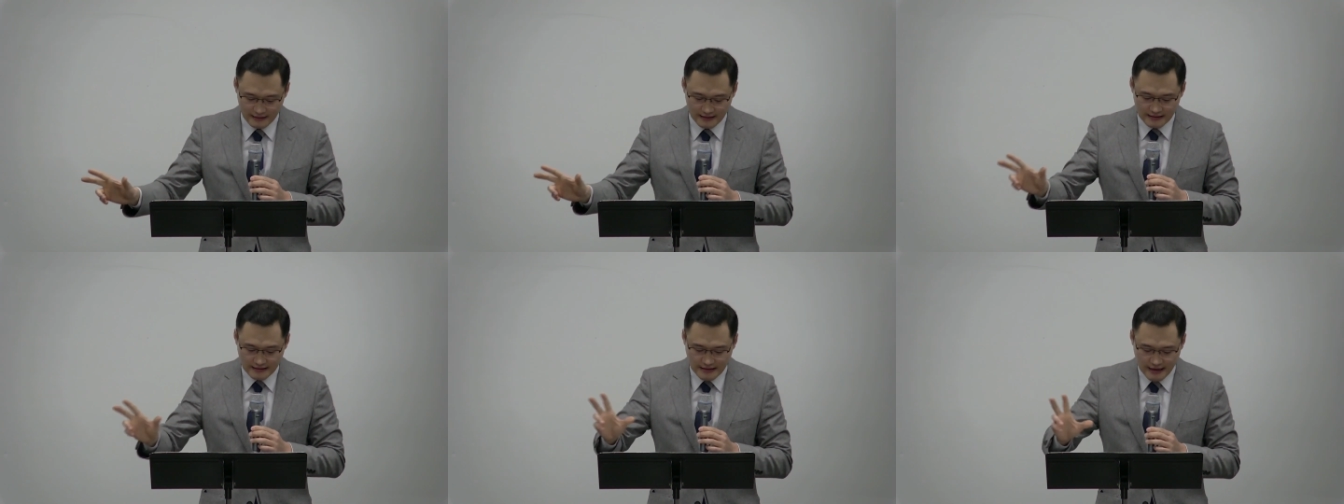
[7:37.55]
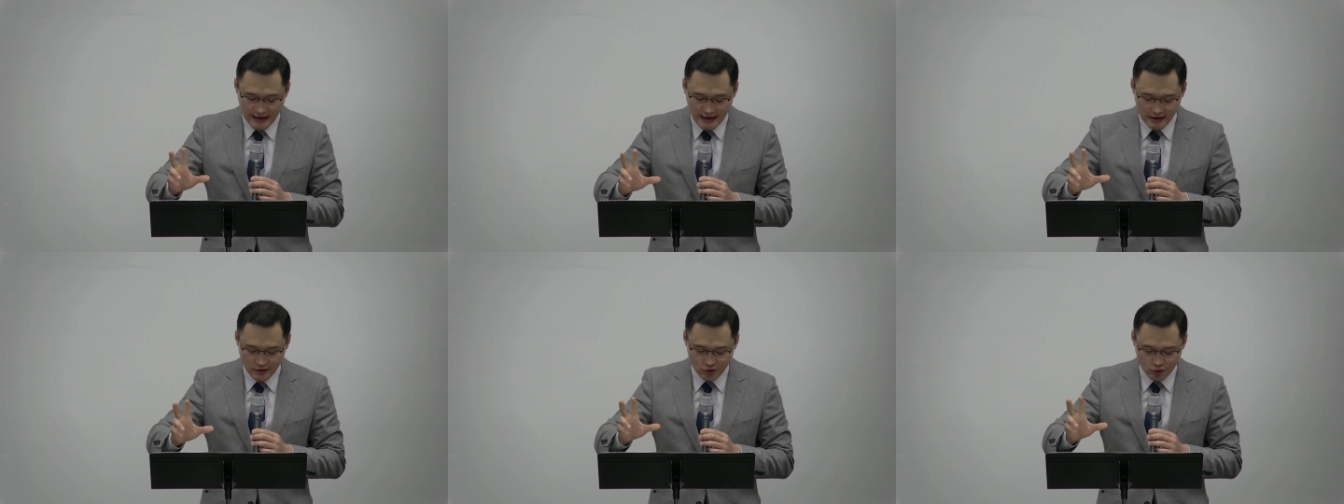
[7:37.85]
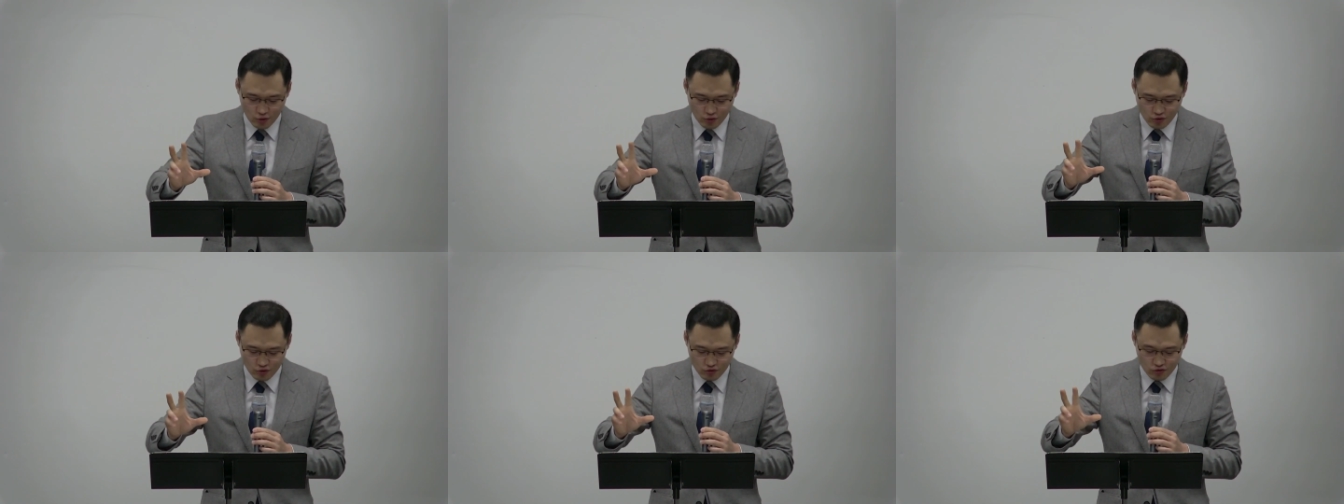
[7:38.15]
세
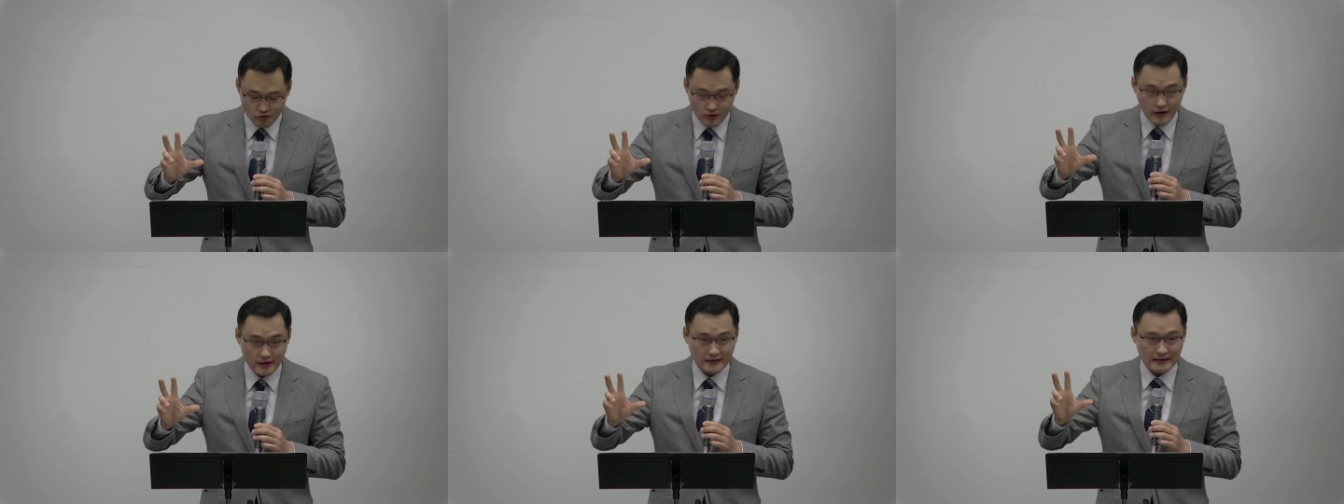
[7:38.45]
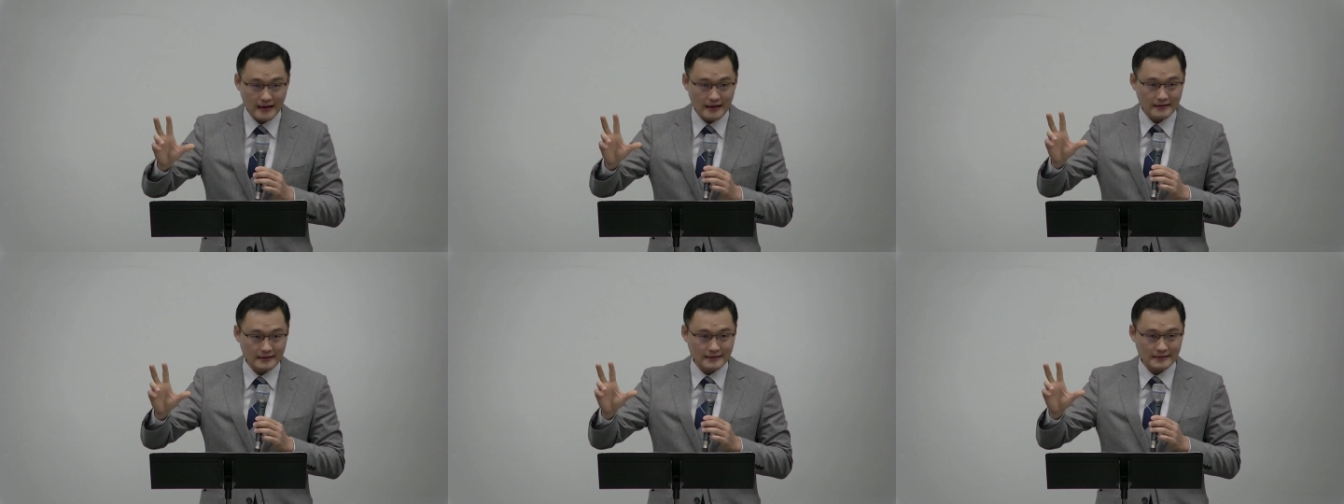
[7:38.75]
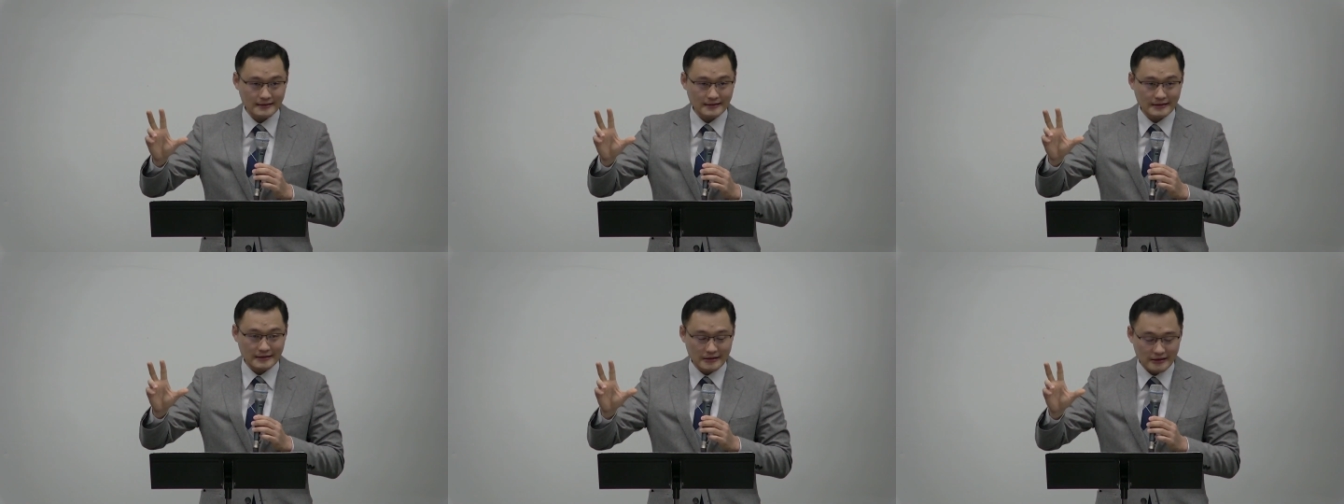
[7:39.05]
종류의
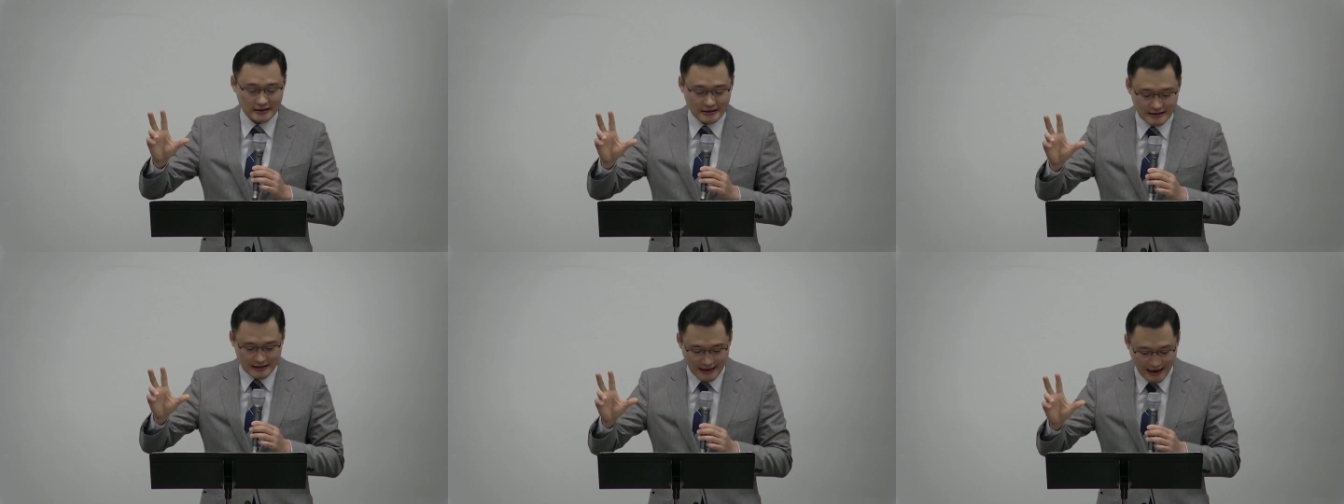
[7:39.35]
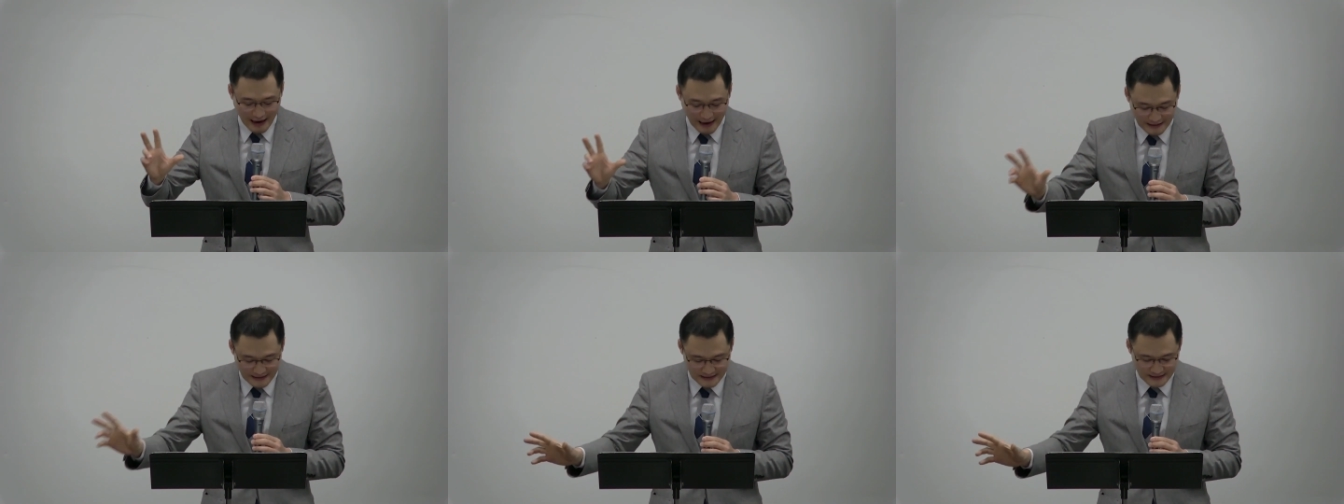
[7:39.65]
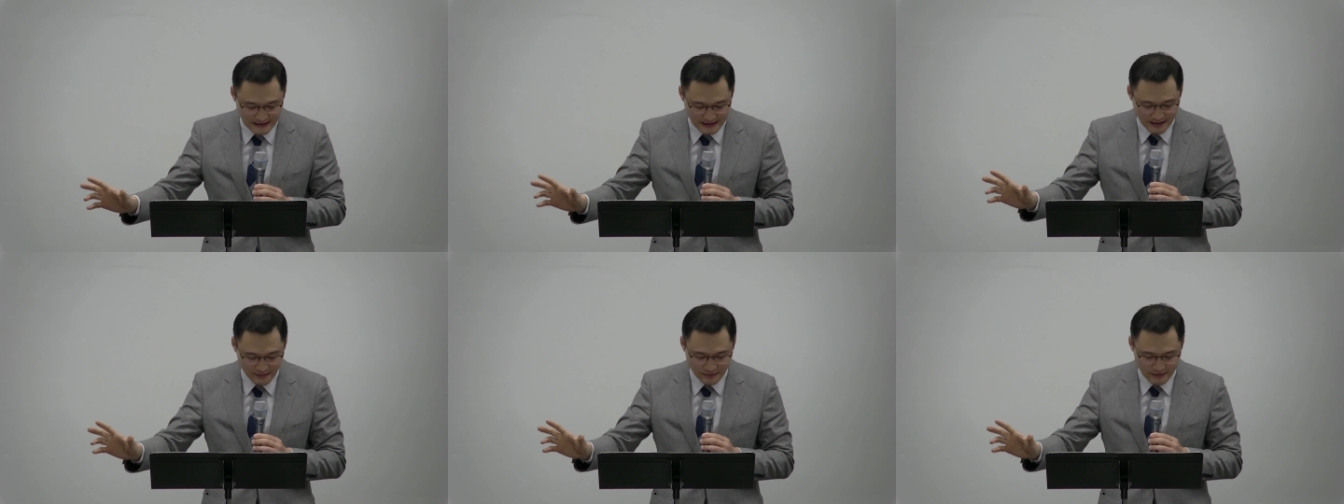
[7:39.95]
땅은 그렇지 않은
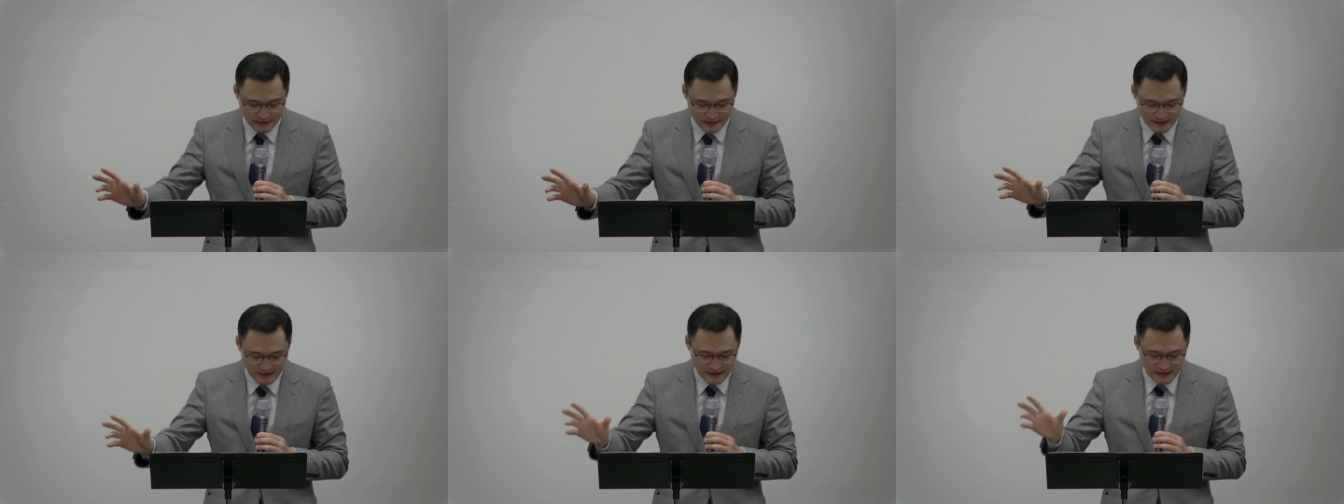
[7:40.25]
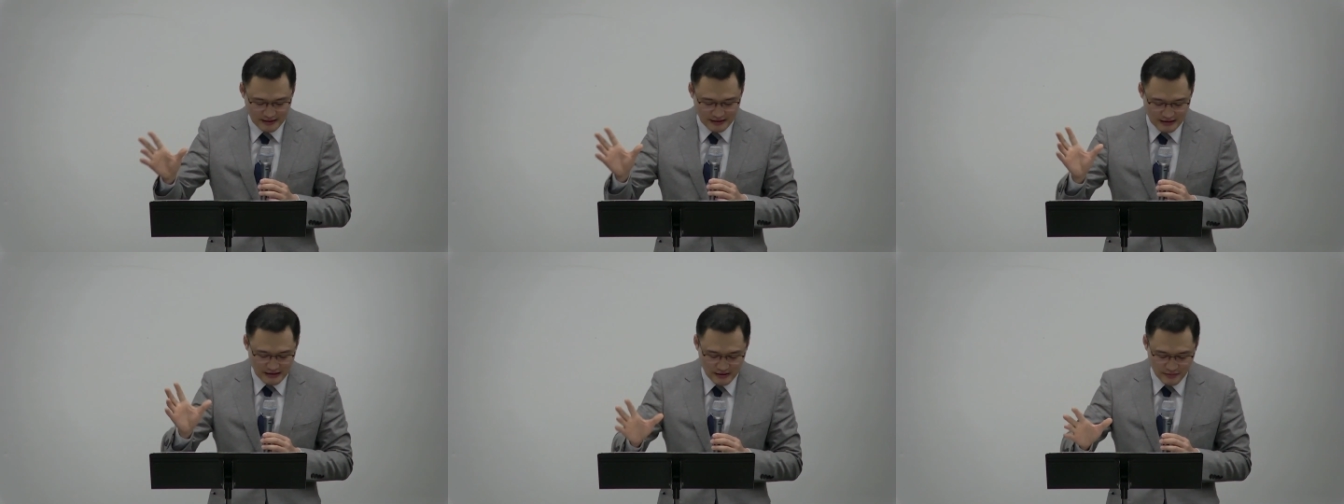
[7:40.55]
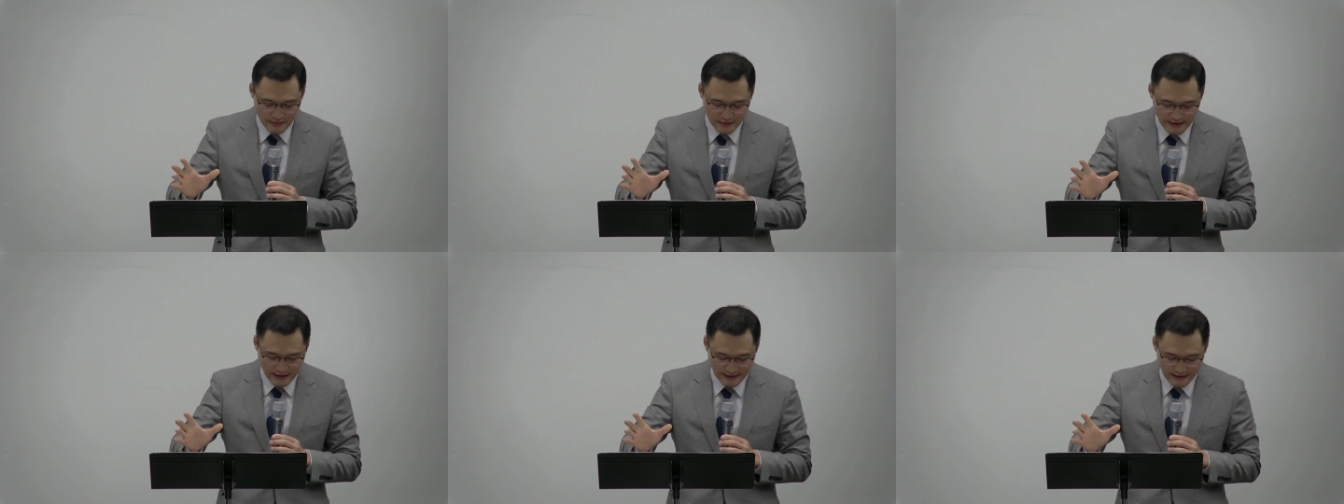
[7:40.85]
사람들을
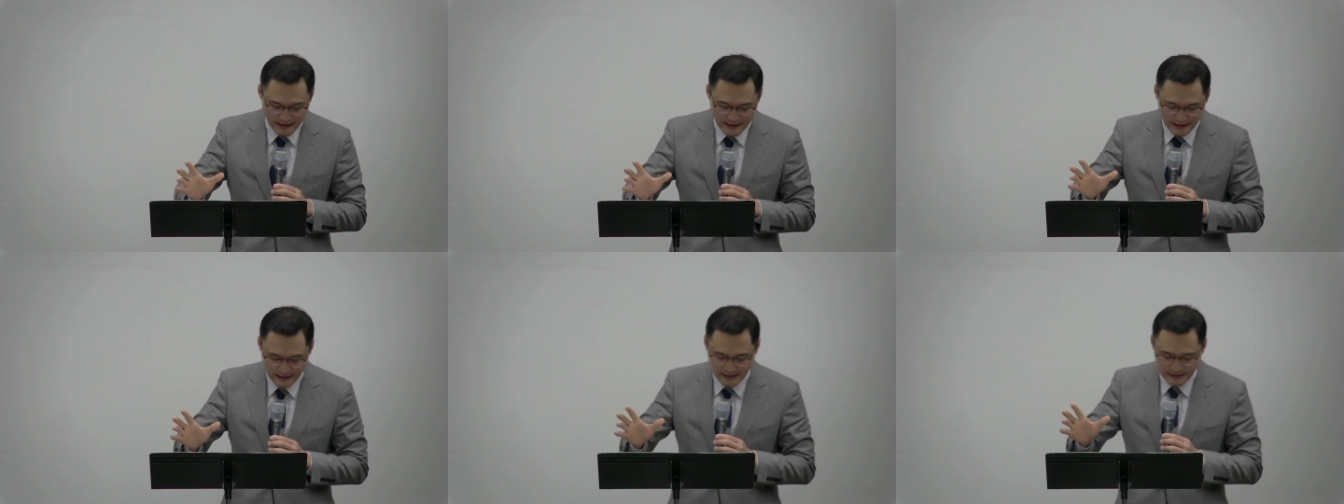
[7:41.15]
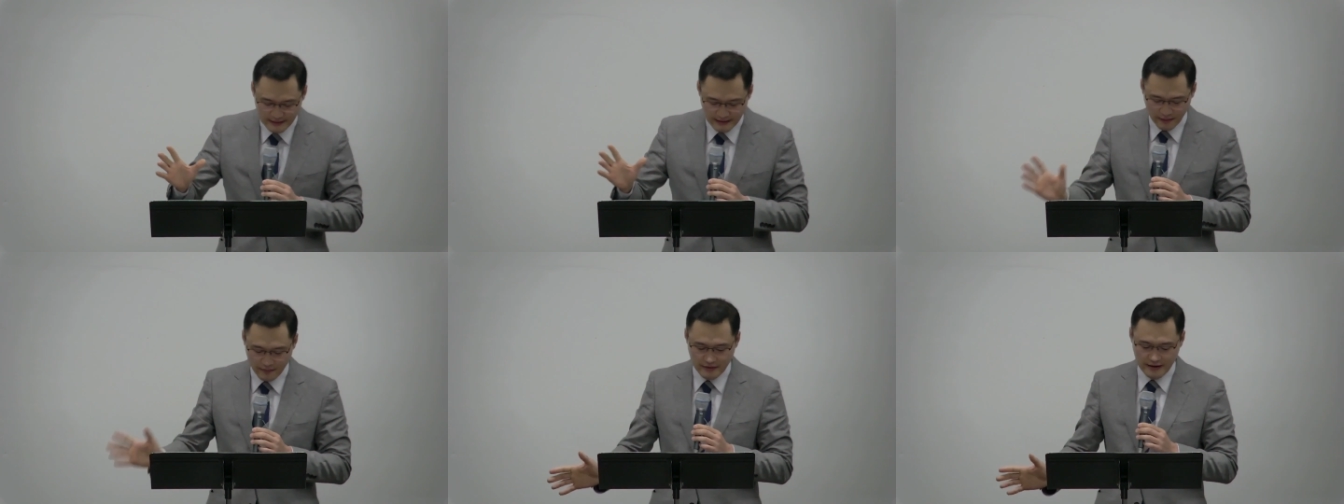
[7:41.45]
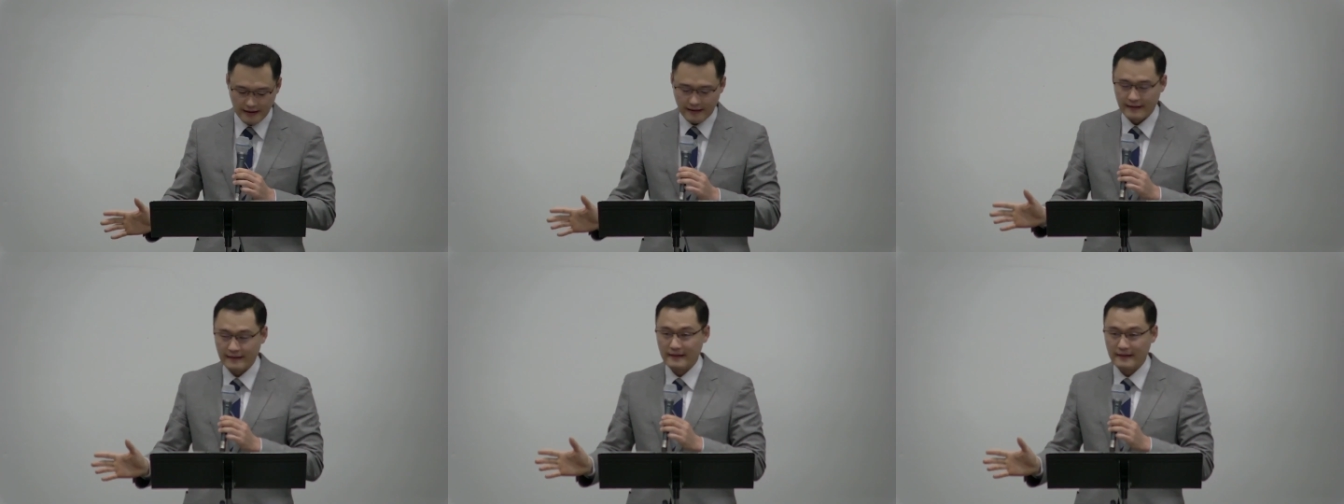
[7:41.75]
의미하게 됩니다.